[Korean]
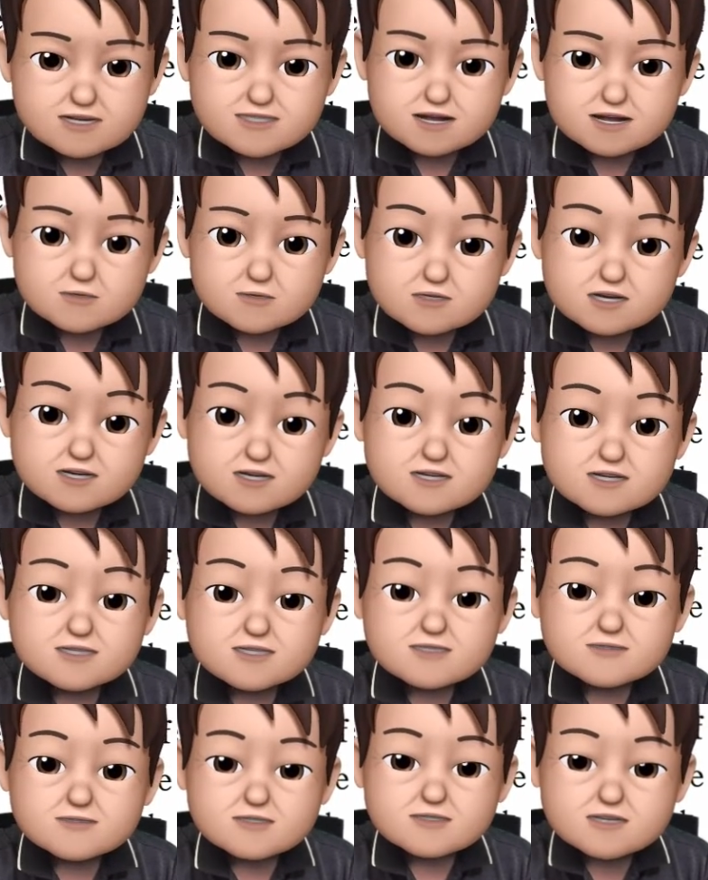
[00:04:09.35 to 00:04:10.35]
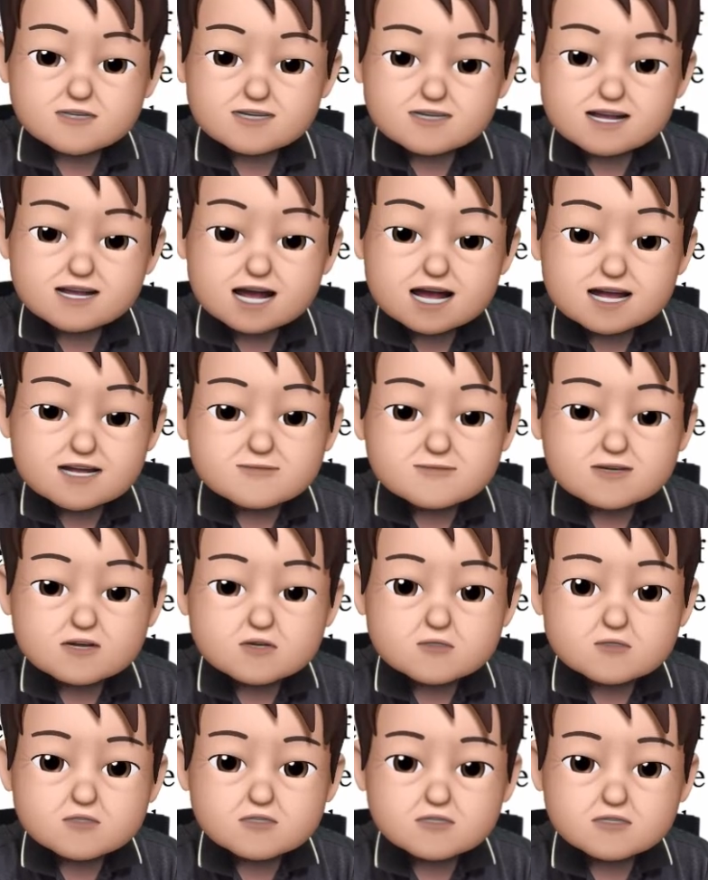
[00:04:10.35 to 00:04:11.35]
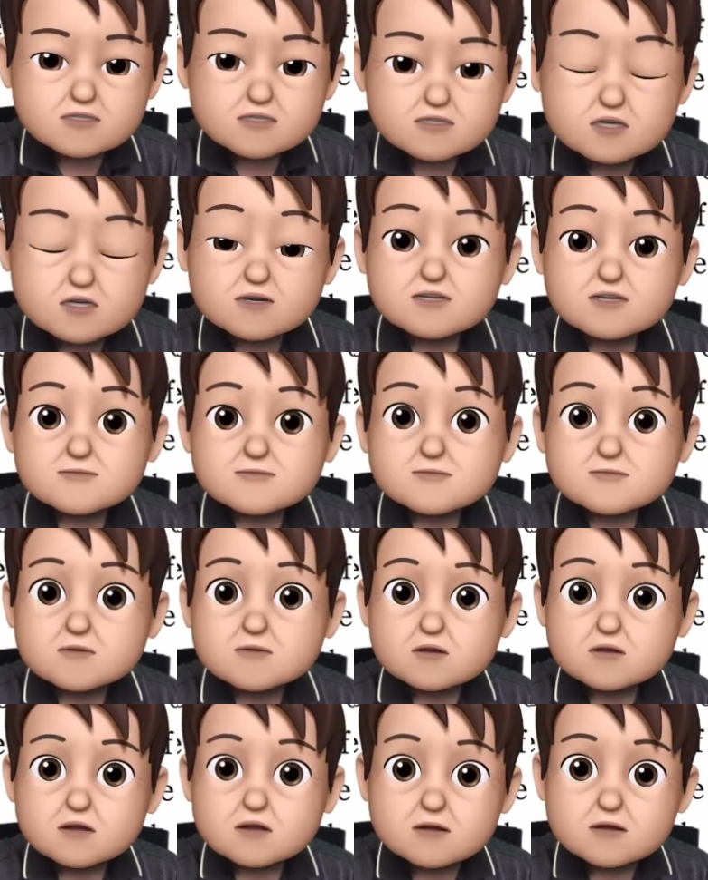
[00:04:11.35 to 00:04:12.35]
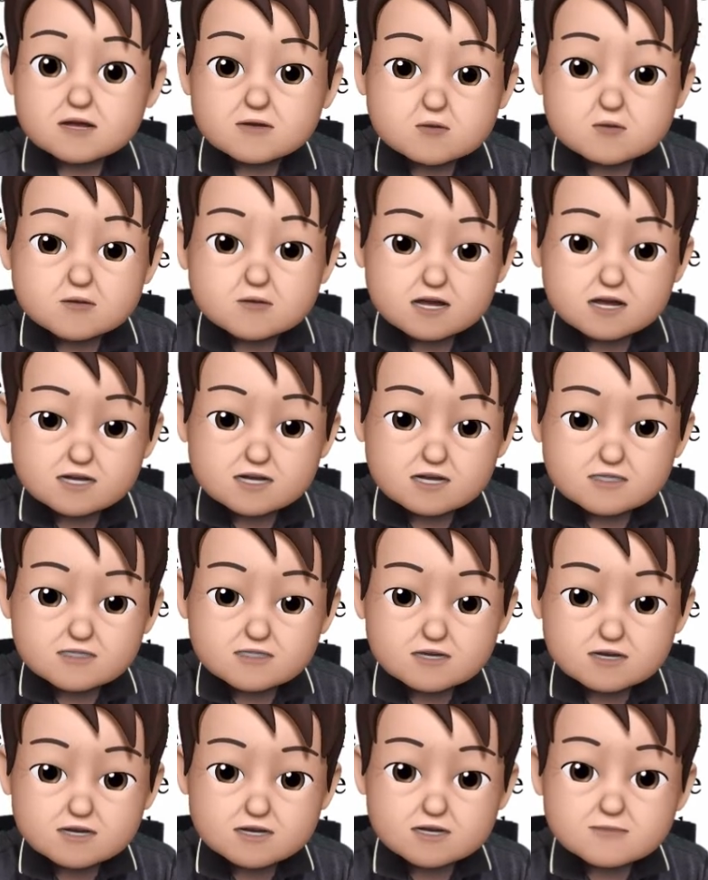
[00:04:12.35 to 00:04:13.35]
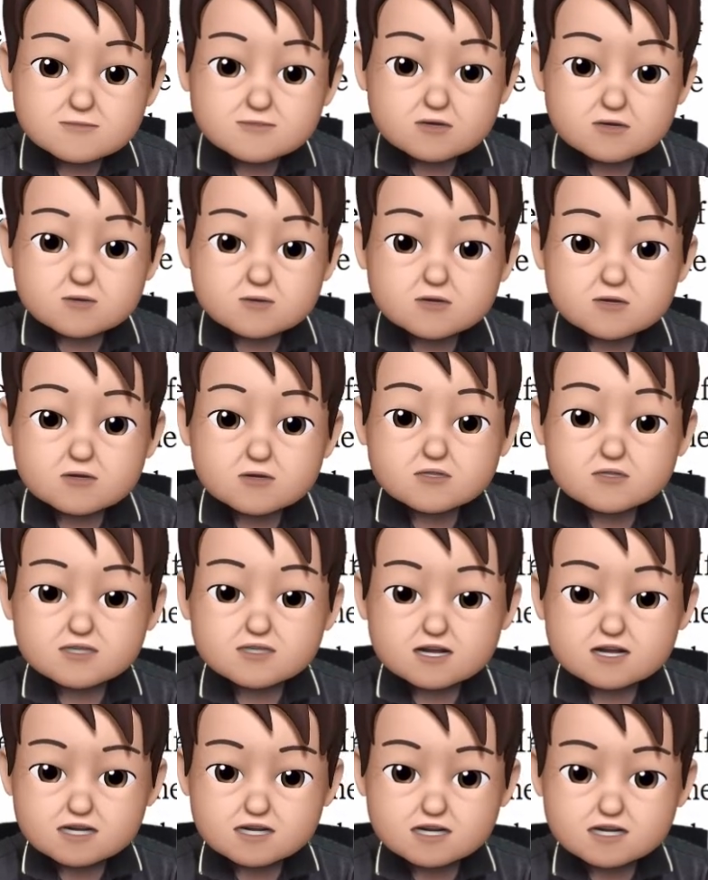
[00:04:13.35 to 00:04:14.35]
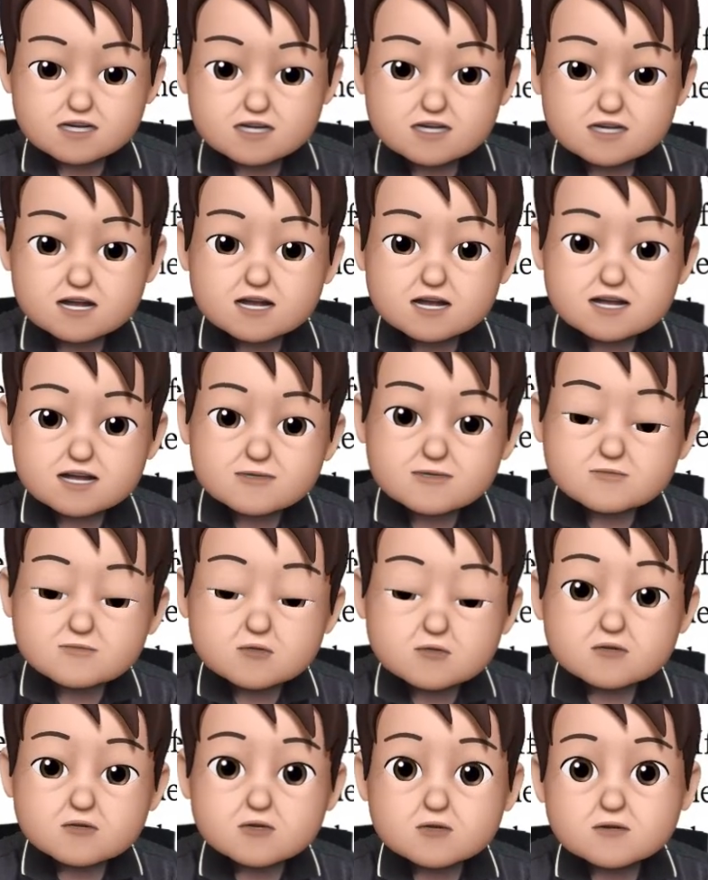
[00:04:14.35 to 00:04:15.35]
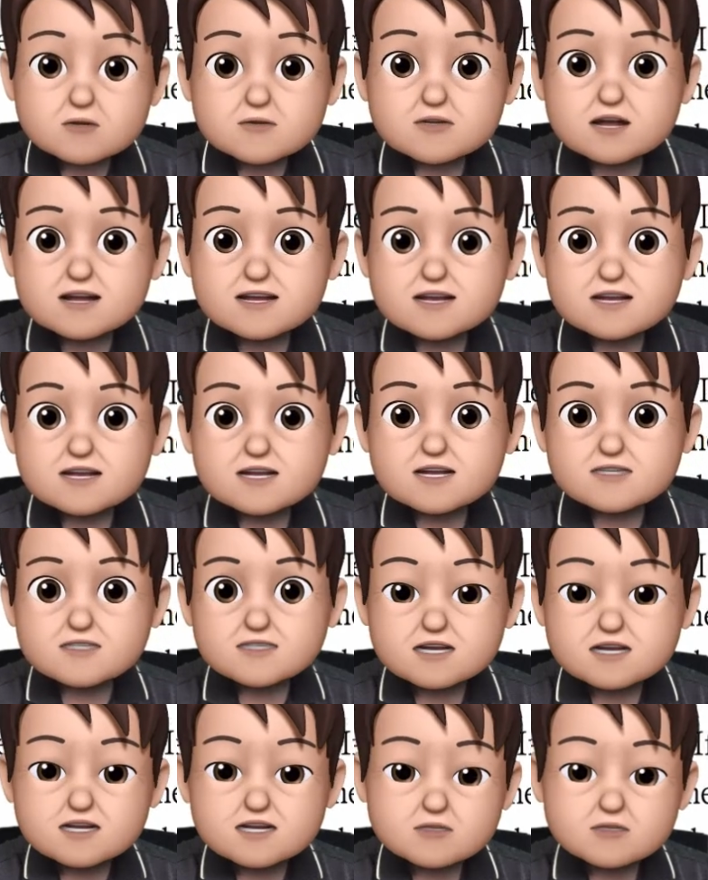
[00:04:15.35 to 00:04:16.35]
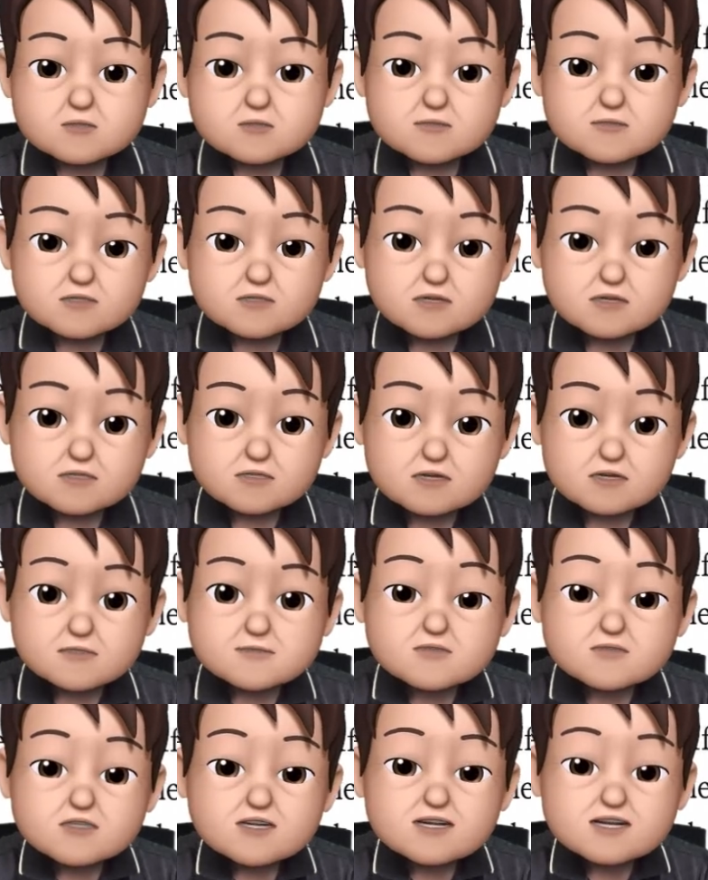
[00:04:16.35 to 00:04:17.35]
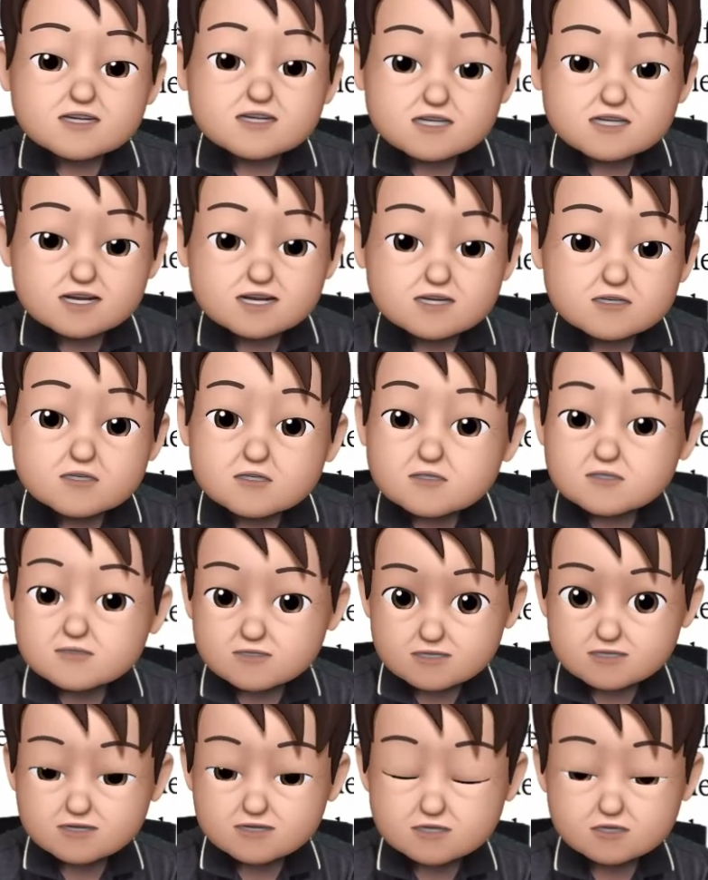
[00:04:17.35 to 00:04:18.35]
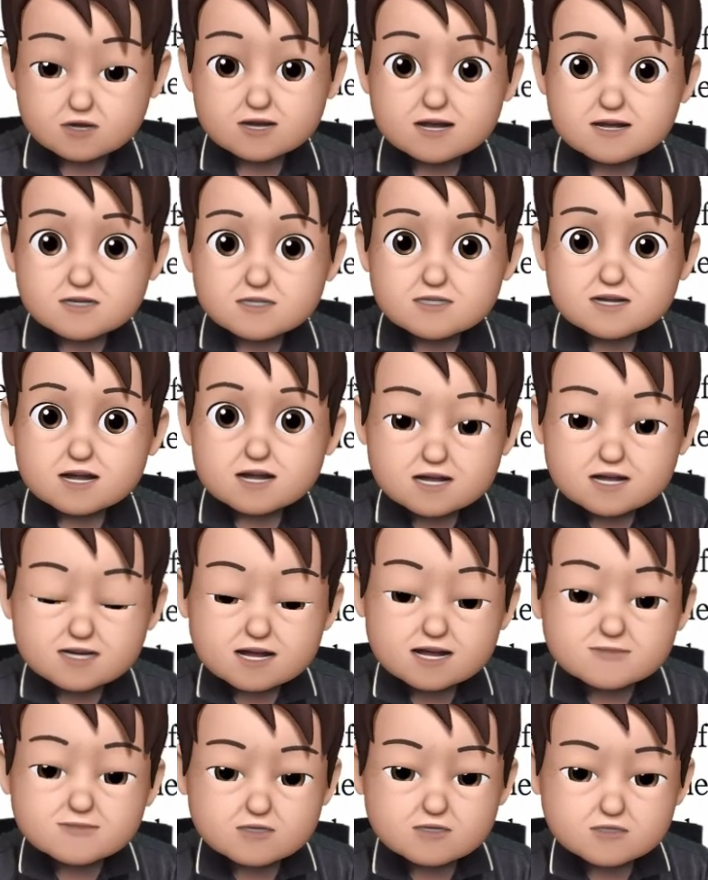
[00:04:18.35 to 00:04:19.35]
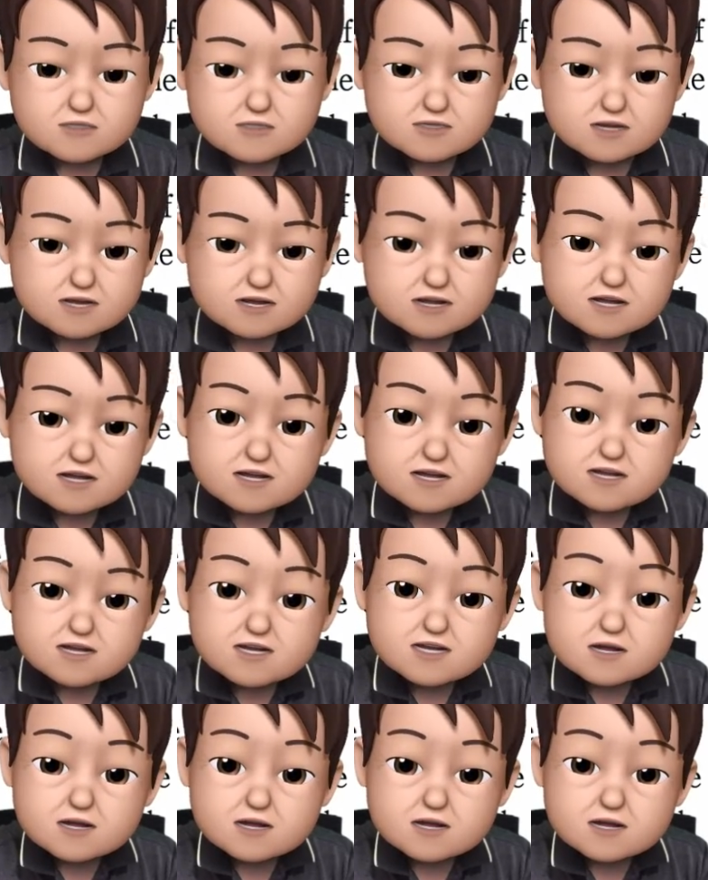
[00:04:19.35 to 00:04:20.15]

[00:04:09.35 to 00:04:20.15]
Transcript: 자, 어쨌든 이 타임아웃을 너희는 뭐라고 알고 가야 되지? 바로 너 자신을 감정적으로 화나게 하는 상황으로부터 분리시키는 거는 거야. 그게 타임아웃이.